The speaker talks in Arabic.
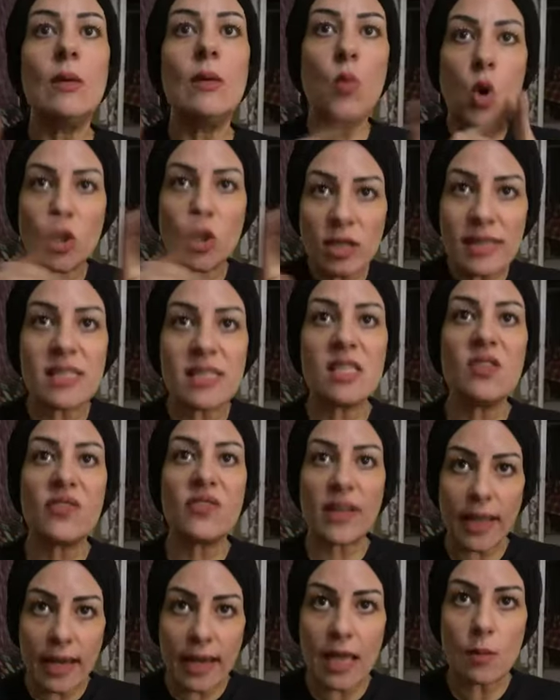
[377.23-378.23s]
اللي مهتز
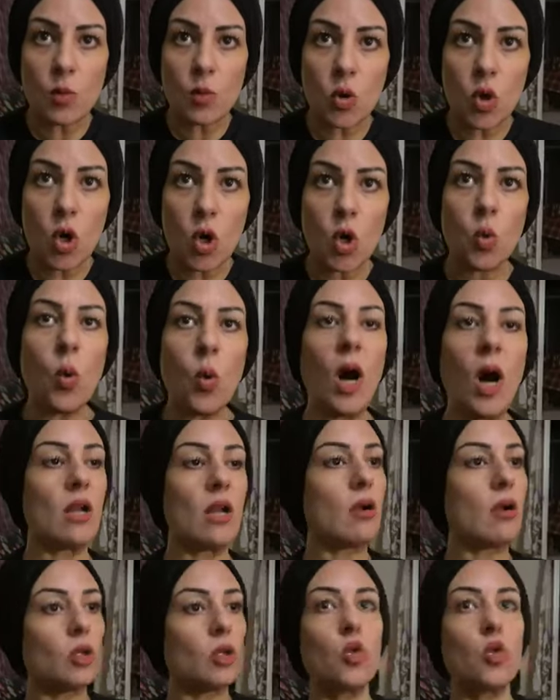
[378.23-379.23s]
في كلامه آه.
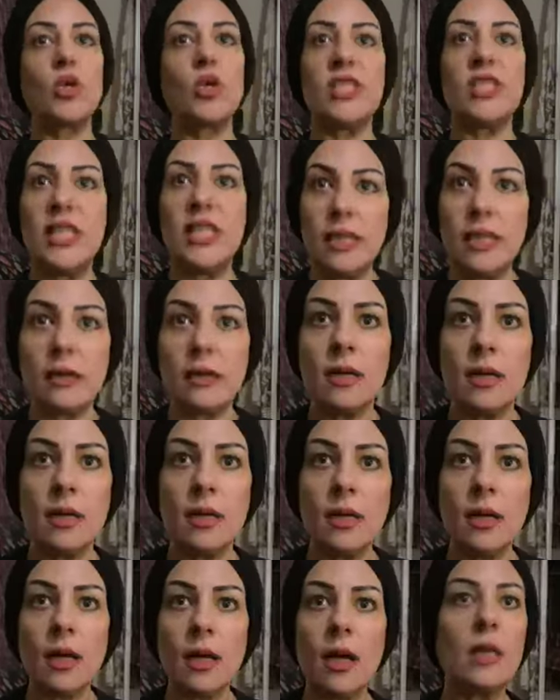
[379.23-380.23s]
وحركاته كتير
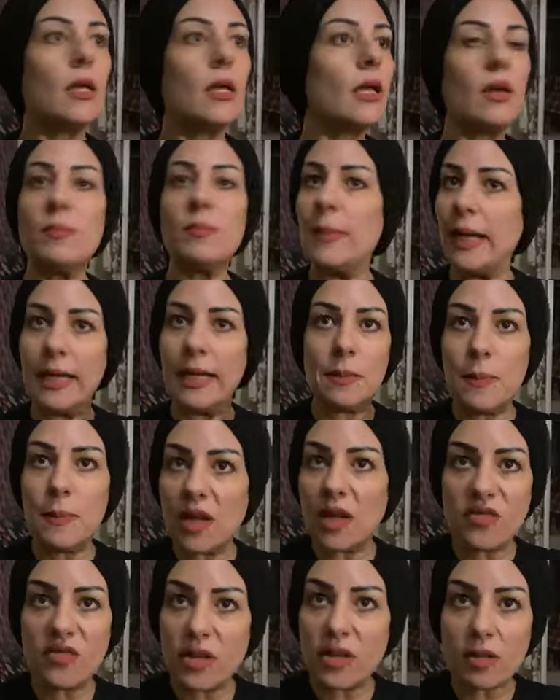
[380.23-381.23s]
آه،
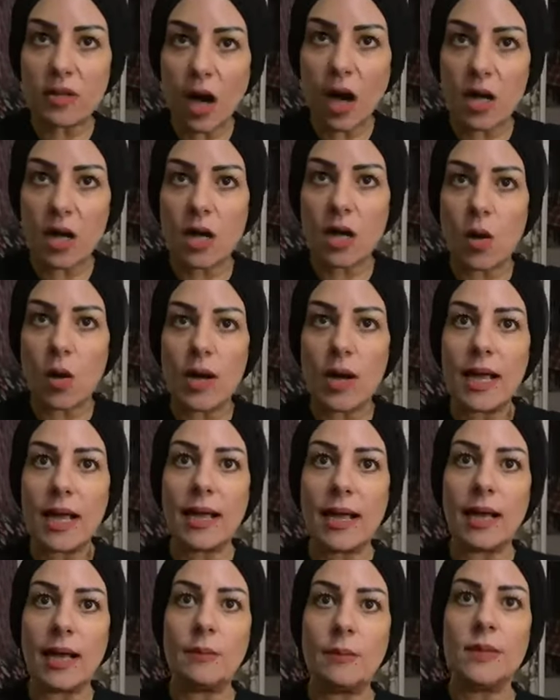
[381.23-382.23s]
بعيد بقى عن فرط حرب
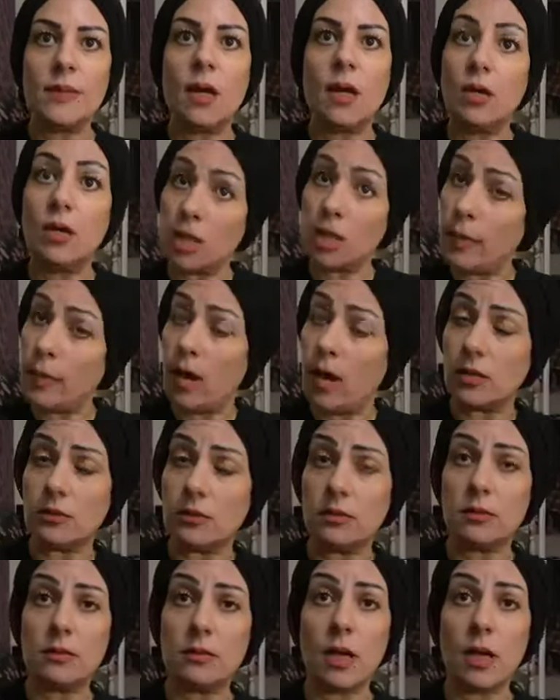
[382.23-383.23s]
ولا الكلام ده اه طبعا